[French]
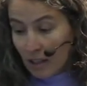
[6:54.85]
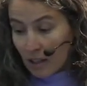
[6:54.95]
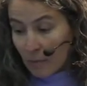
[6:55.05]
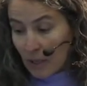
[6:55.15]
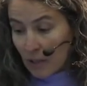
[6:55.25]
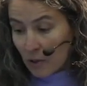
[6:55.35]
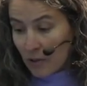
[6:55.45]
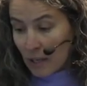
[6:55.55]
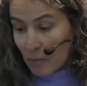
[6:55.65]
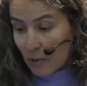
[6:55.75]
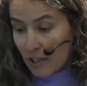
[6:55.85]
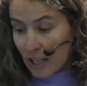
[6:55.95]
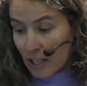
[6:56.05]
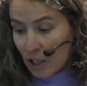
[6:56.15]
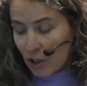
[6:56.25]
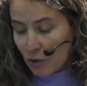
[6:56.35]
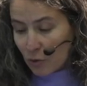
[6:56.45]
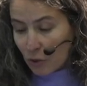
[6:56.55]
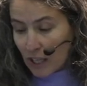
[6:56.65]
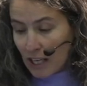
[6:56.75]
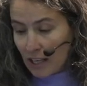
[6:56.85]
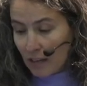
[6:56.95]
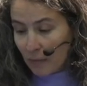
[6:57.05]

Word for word: euh, essentiellement singes, souris,